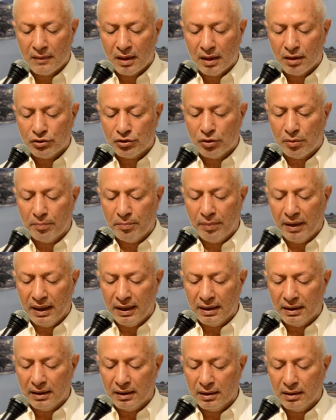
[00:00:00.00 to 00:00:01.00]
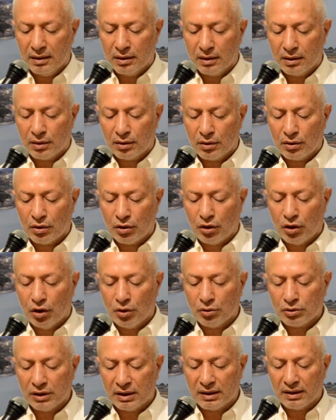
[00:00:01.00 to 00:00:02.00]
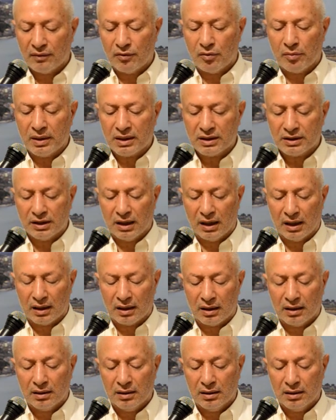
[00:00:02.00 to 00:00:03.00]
So bene cosa devo mangiare.